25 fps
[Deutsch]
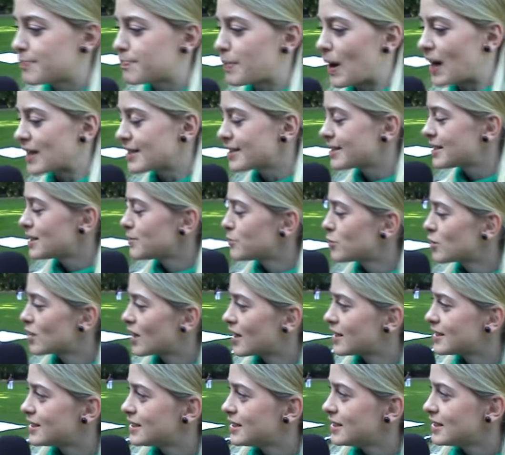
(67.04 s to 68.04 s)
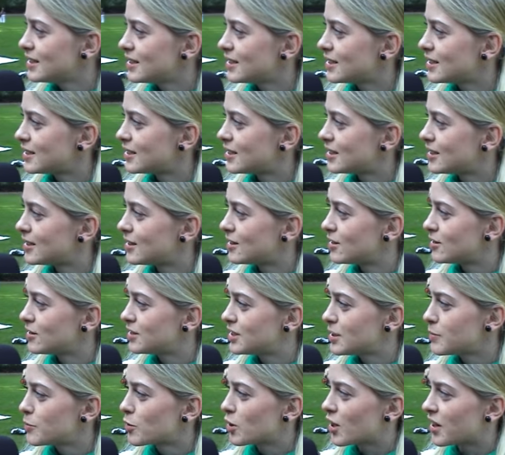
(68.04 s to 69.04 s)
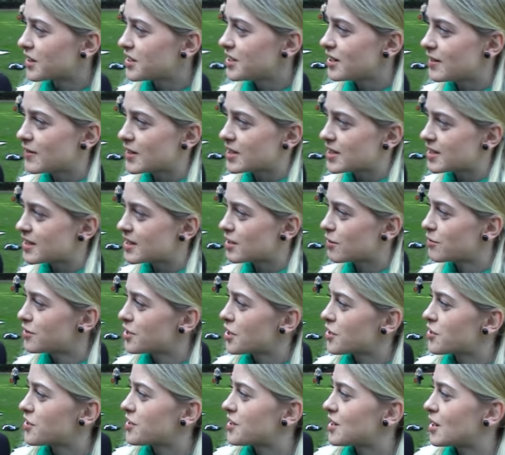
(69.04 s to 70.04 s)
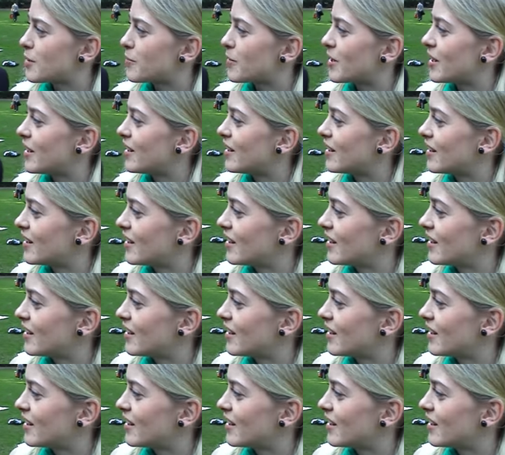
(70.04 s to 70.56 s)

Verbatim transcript: Basisdemokratie äh, und Demokratie, was ist der Unterschied dabei?